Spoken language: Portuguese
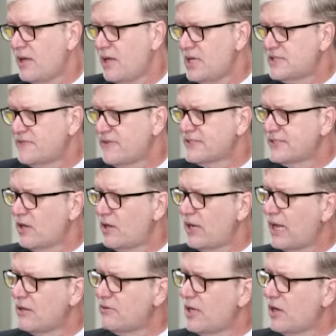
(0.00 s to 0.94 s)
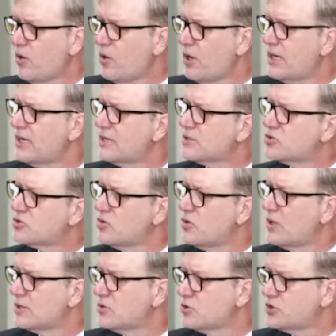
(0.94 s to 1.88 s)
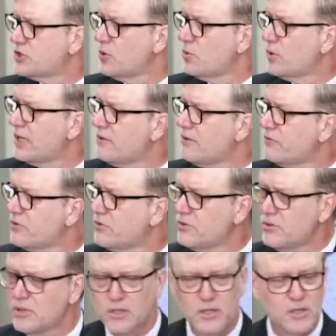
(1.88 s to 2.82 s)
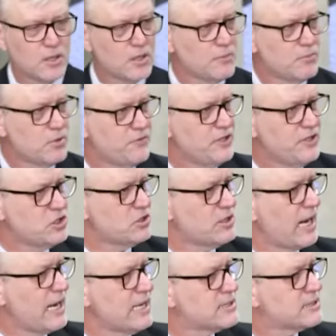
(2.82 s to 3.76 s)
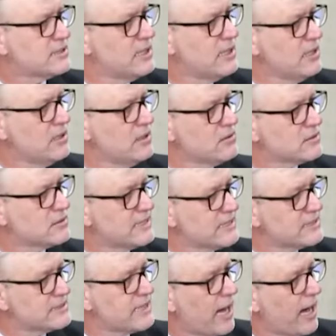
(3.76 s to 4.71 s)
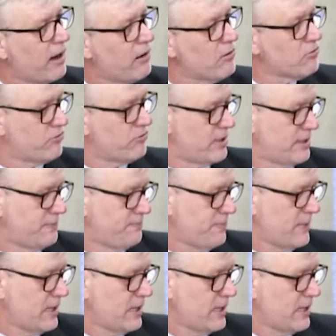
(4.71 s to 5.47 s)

E se você olhar no decorrer da sua, do seu livro, por 23 anos, desde a alva